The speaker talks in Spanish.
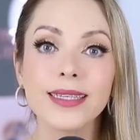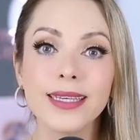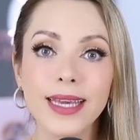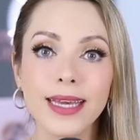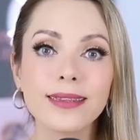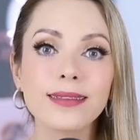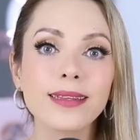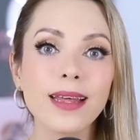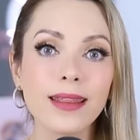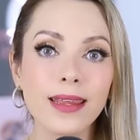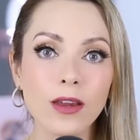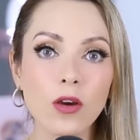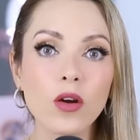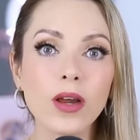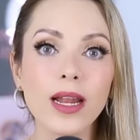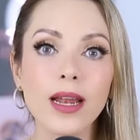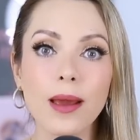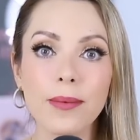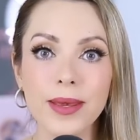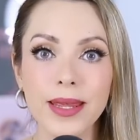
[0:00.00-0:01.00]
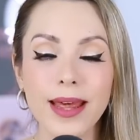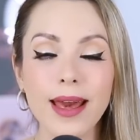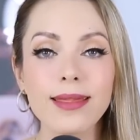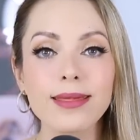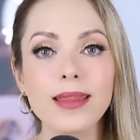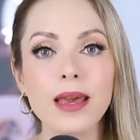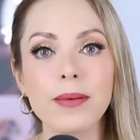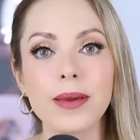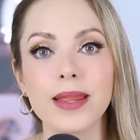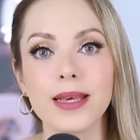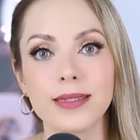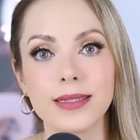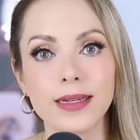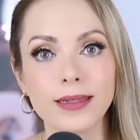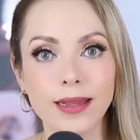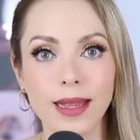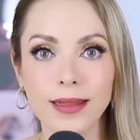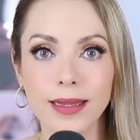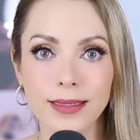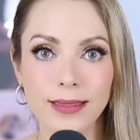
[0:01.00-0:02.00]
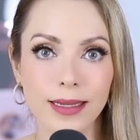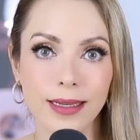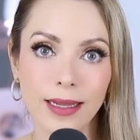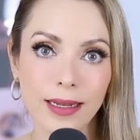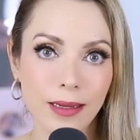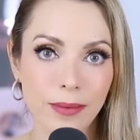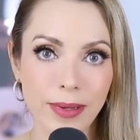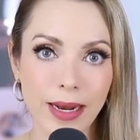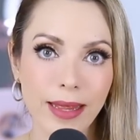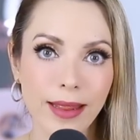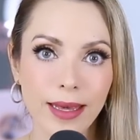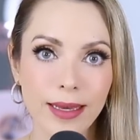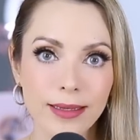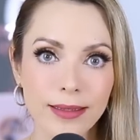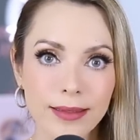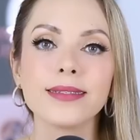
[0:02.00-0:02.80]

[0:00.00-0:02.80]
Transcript: ¿Quién te dijo que la vida debe de ser tan desequilibrada?